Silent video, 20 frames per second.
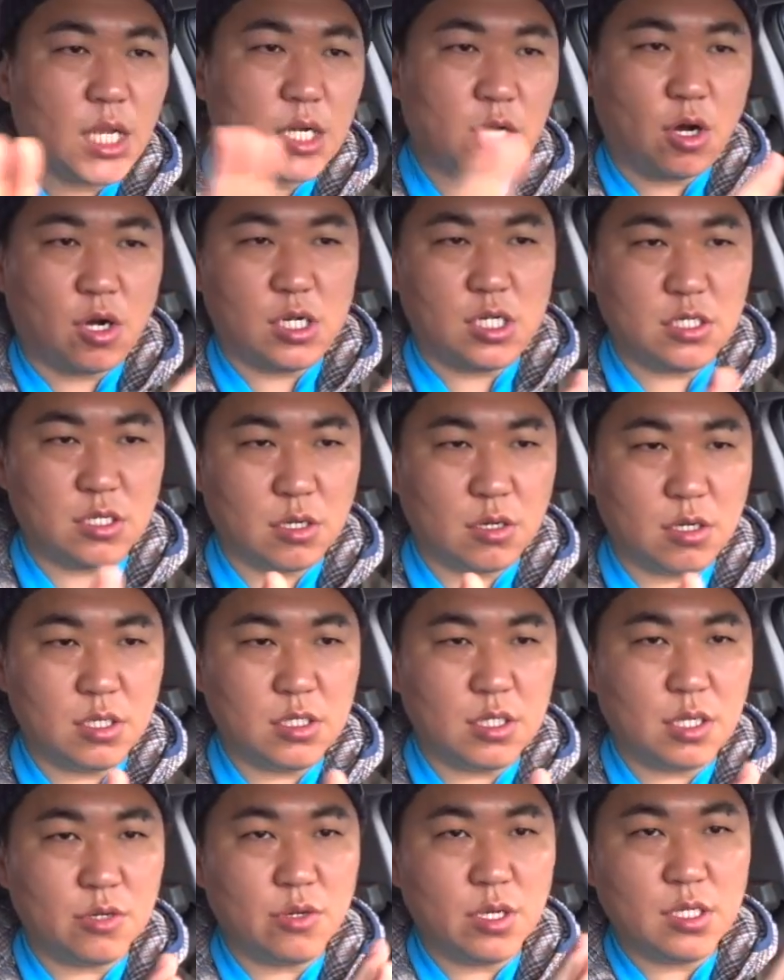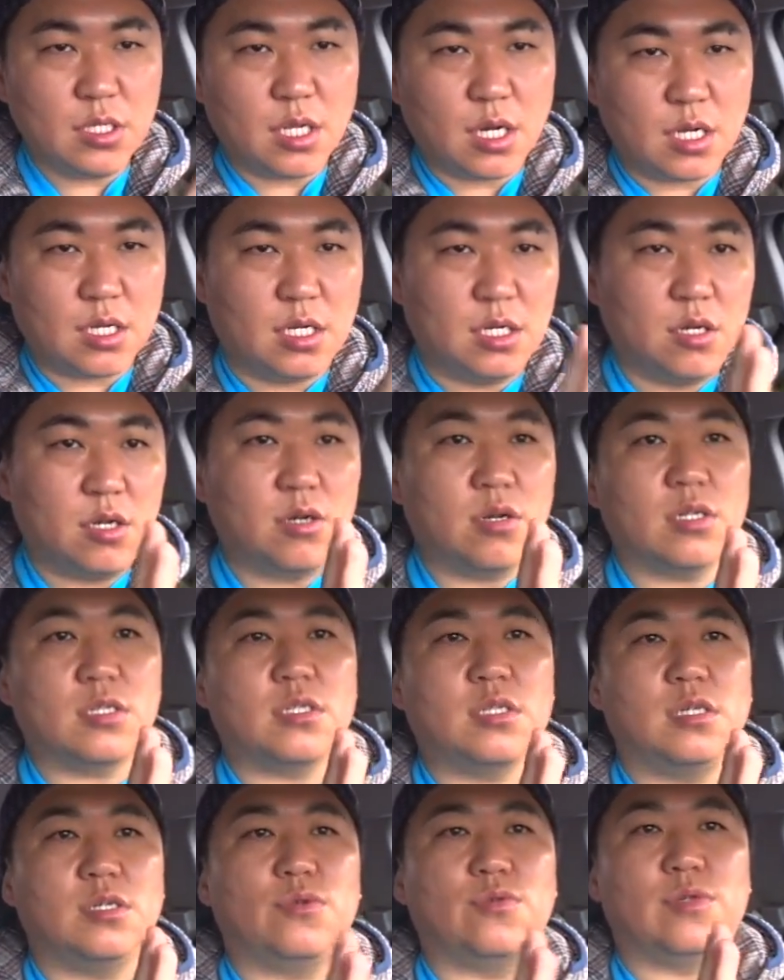걸리적거린다고 해야 되나 그런
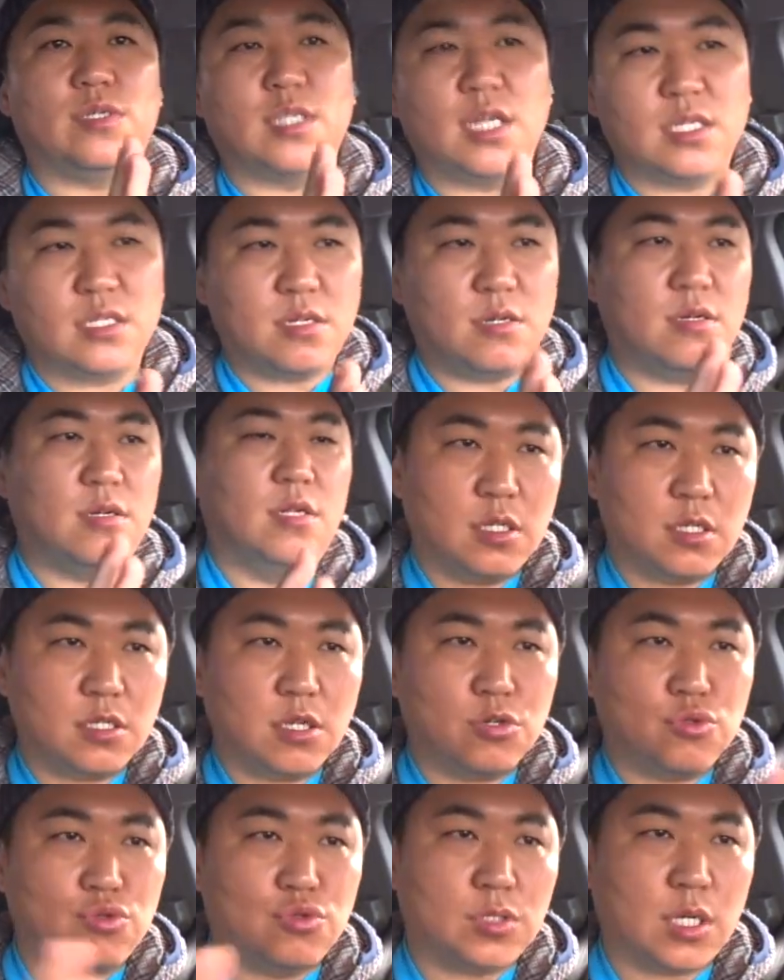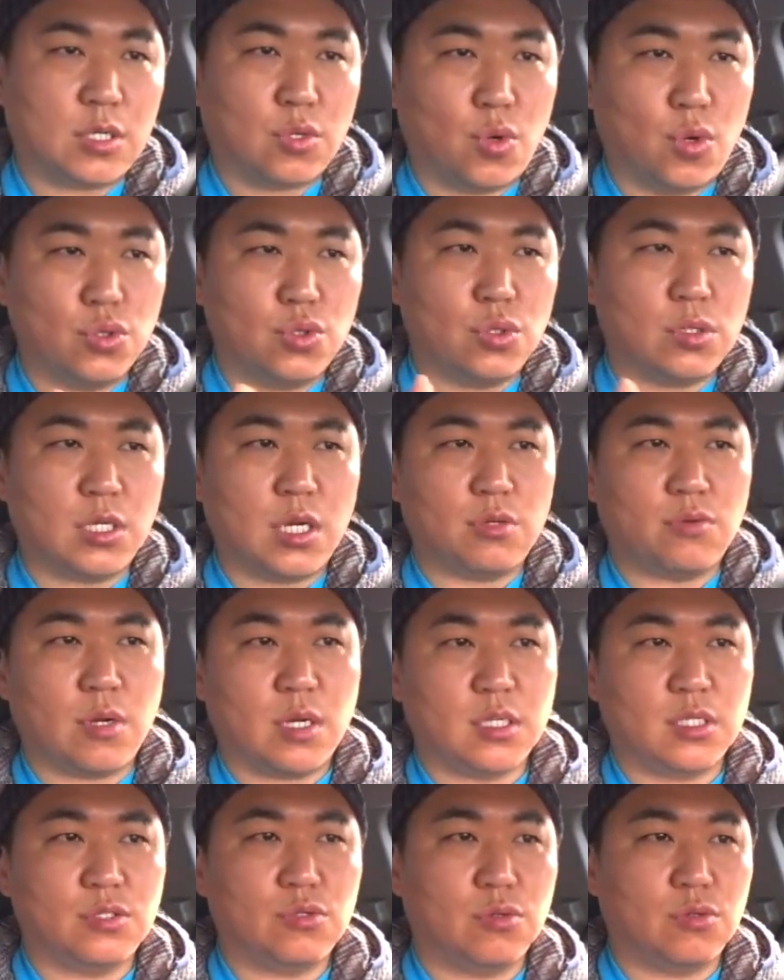것들로 인해서 특정 구간 고속이라고
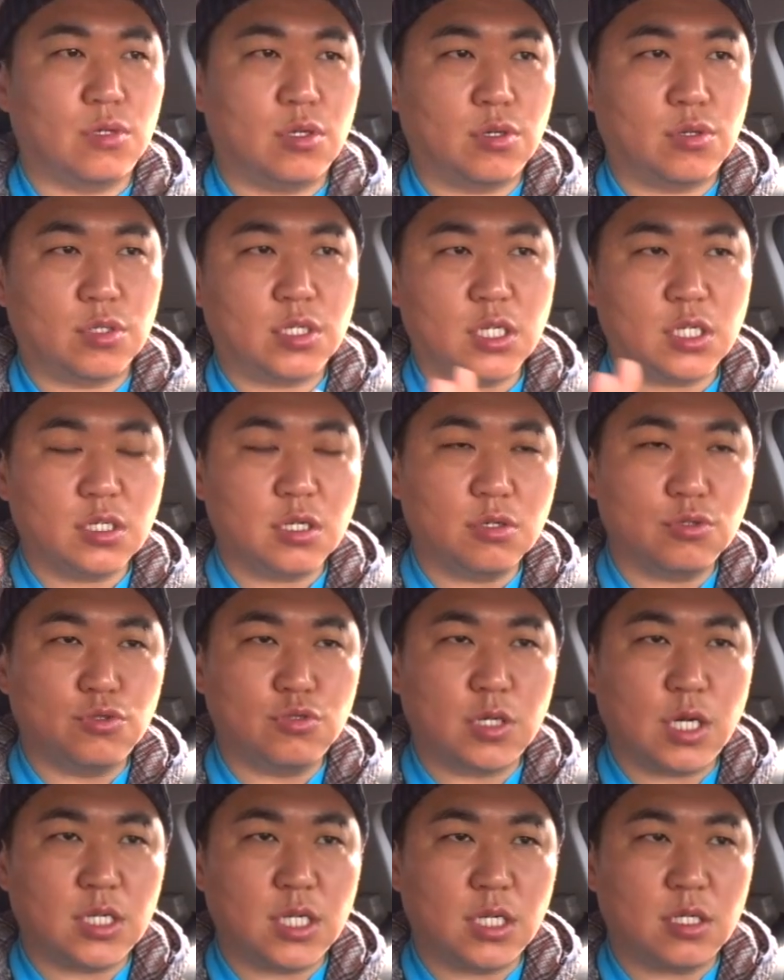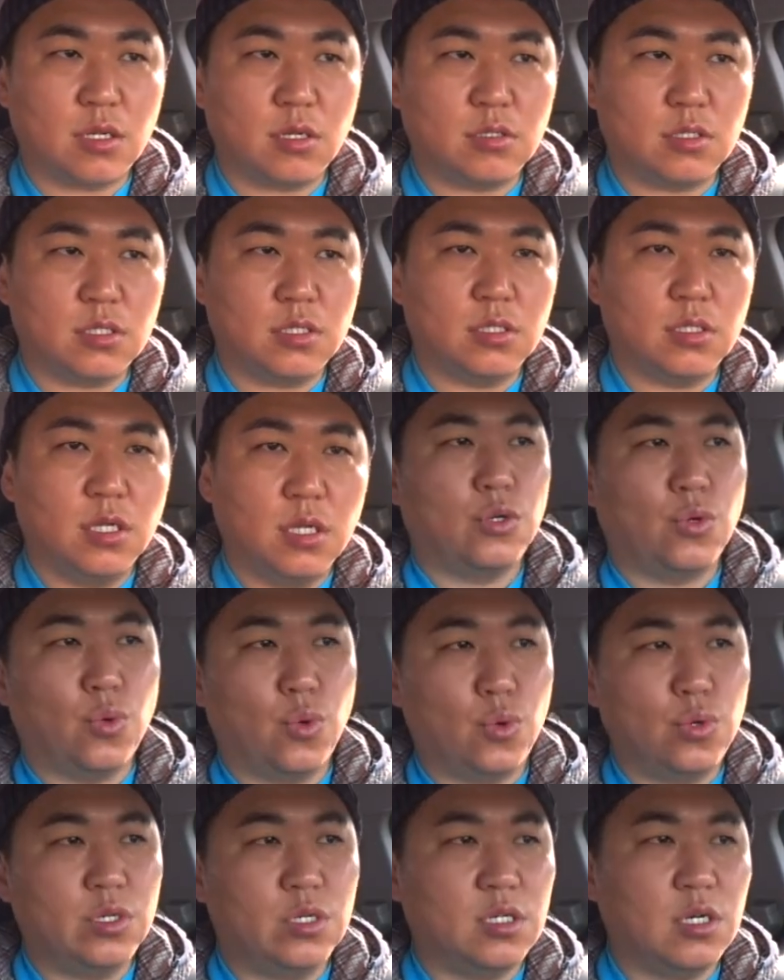하긴 좀 그렇고 특정 구간에서는
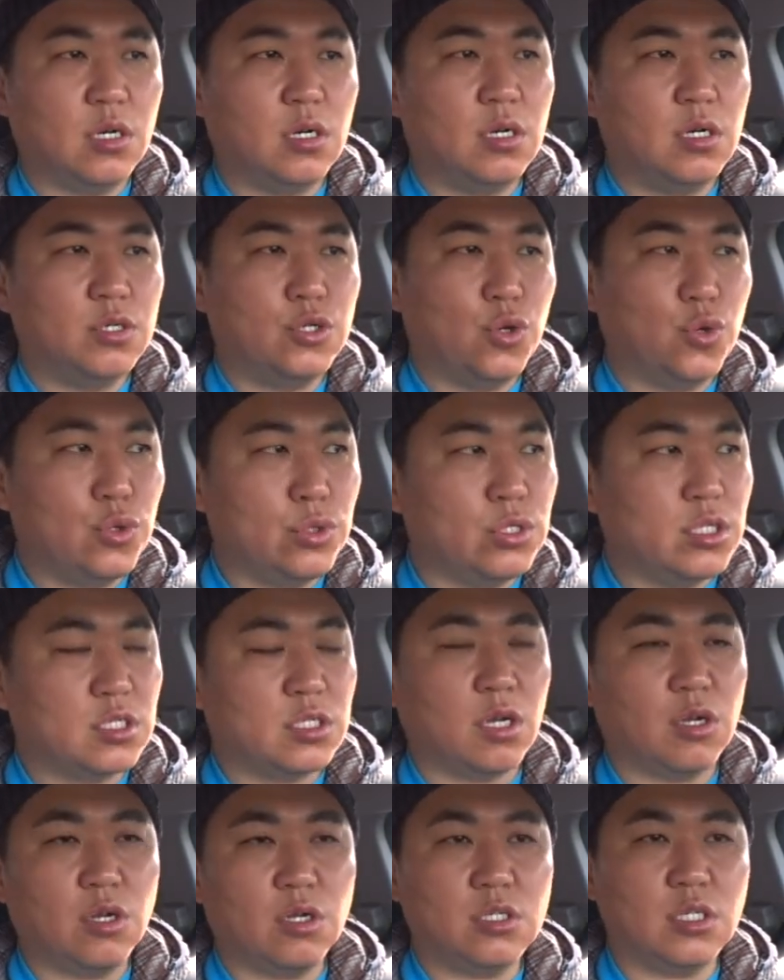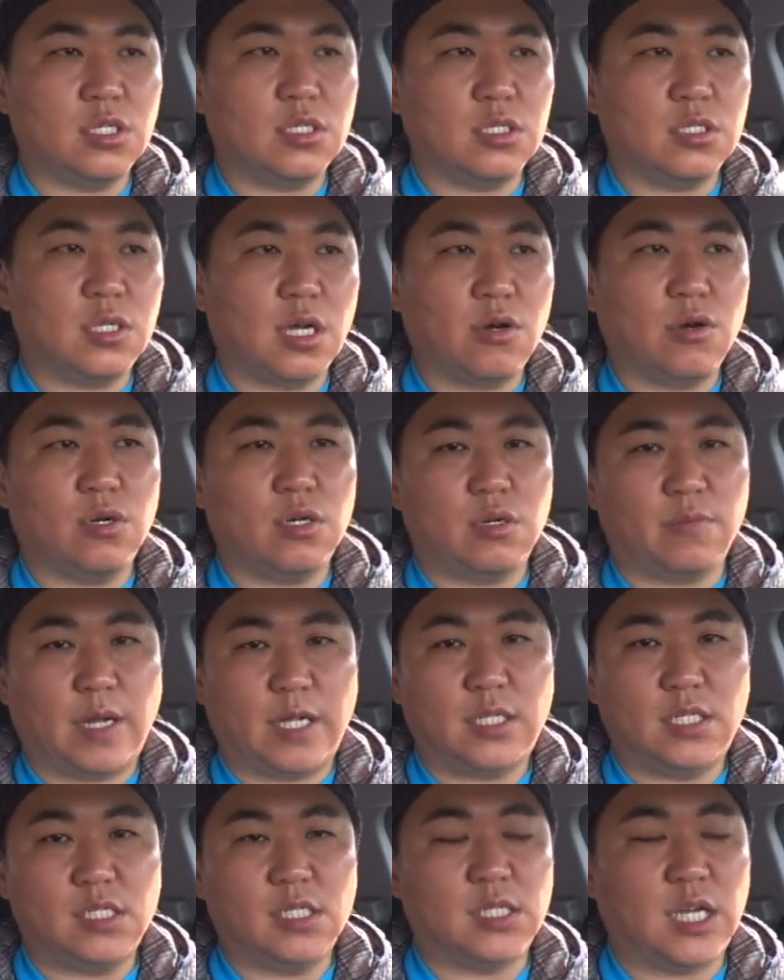오히려 효율이 떨어지는 상황을
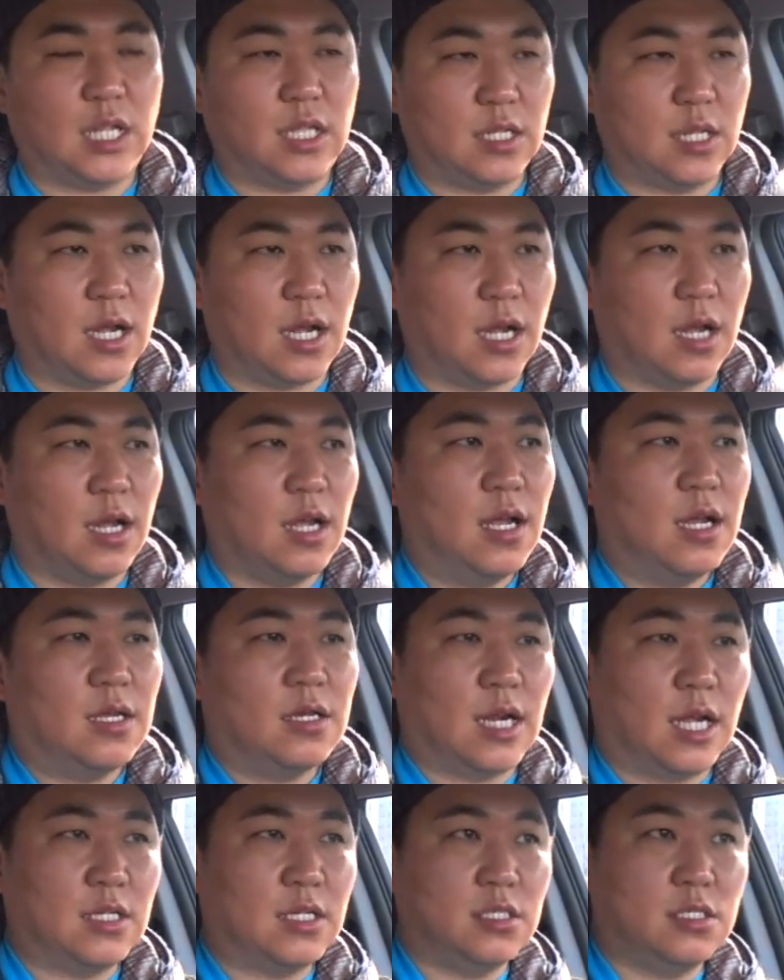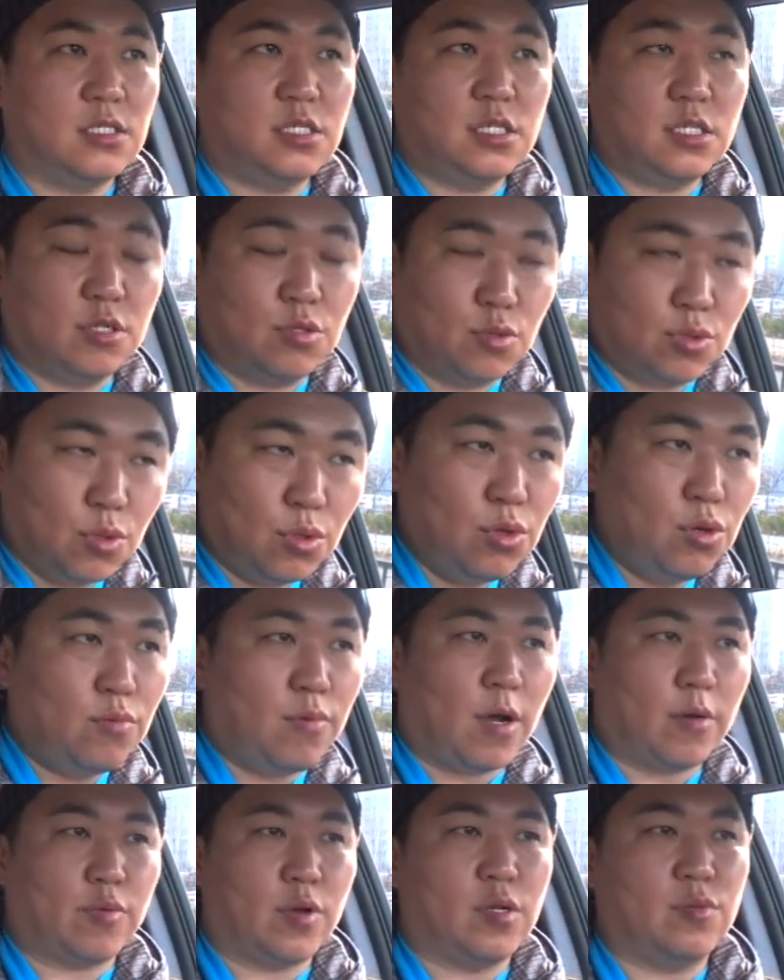만들지 않나 라는 식으로
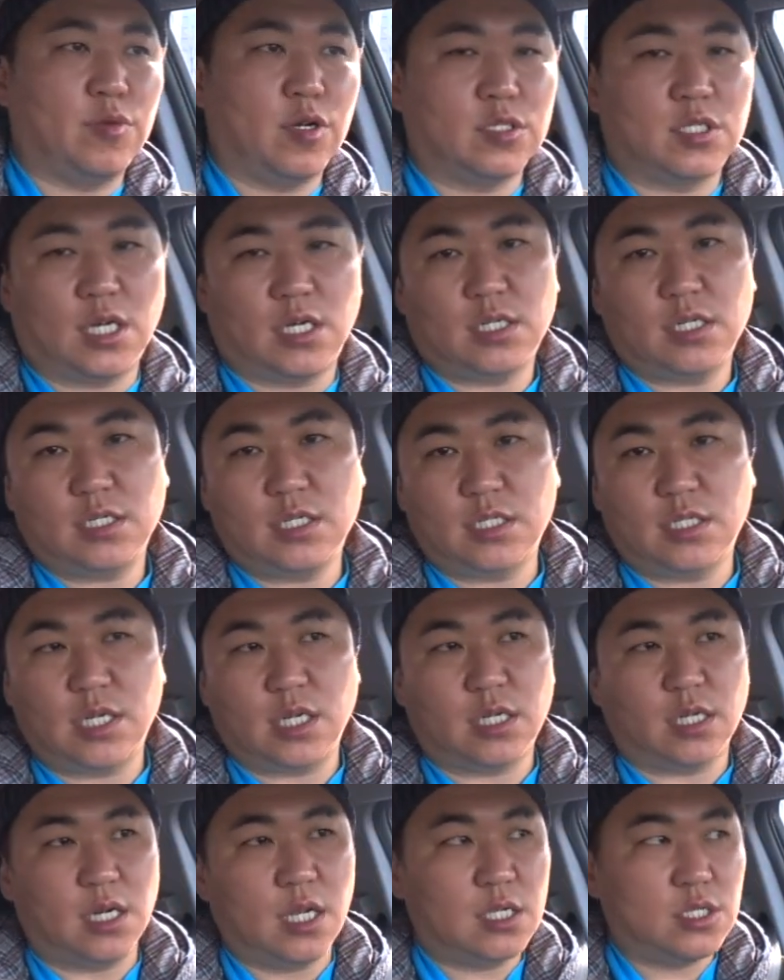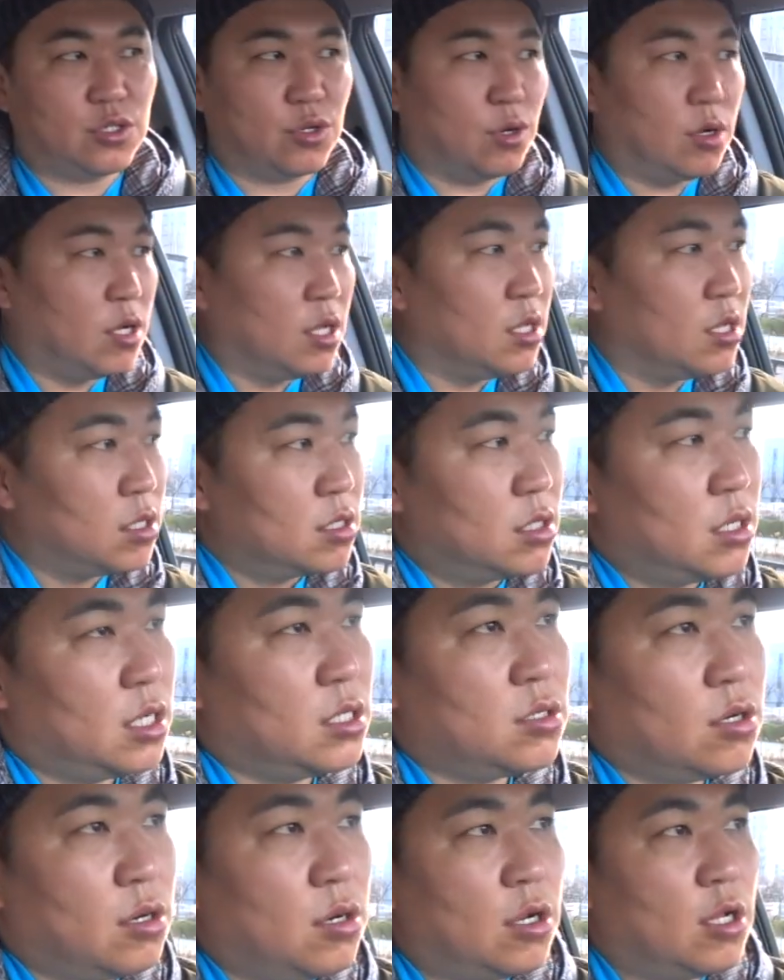박병현 명장은 이야기를 했죠
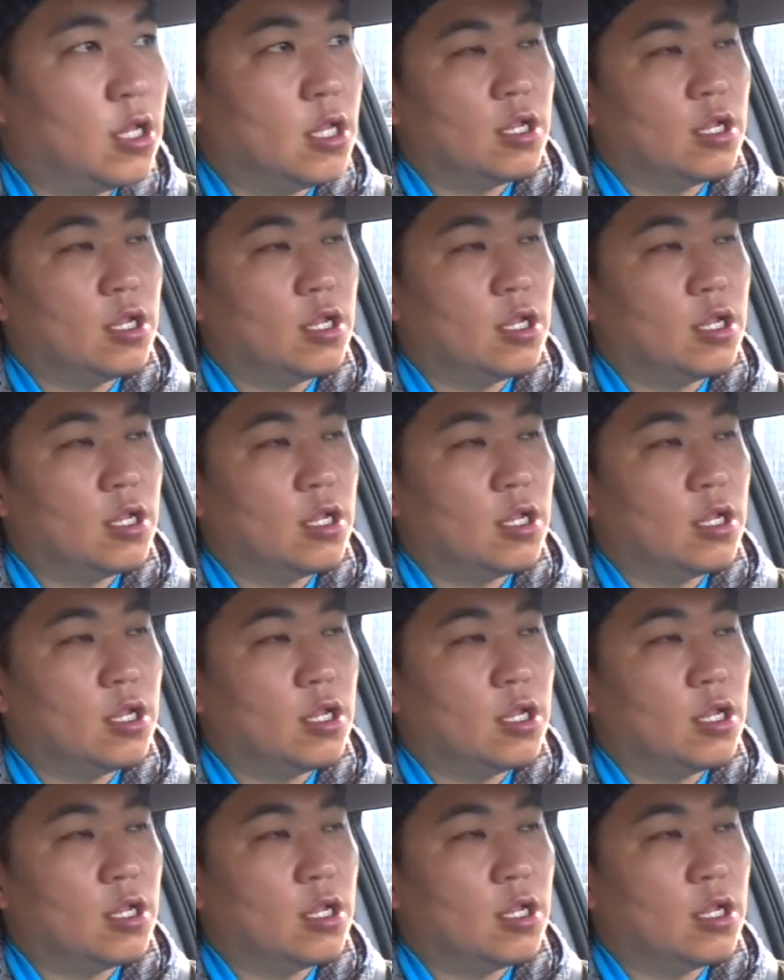그래서